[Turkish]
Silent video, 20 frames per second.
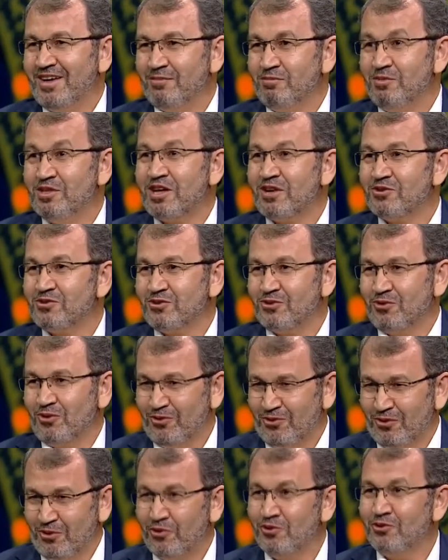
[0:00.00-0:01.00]
Bizans
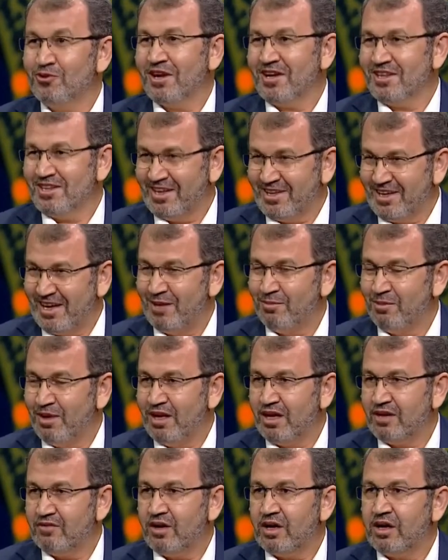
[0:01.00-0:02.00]
oyunları diye
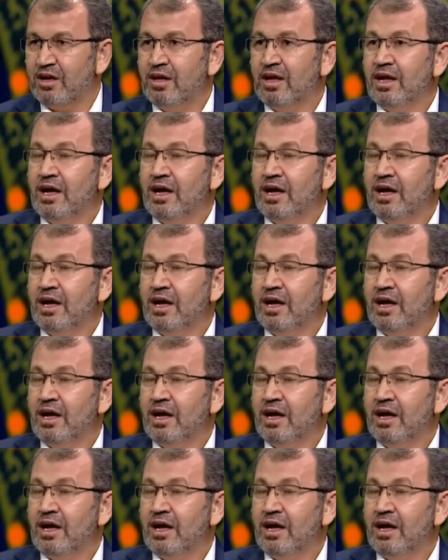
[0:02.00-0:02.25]
kelimeler var.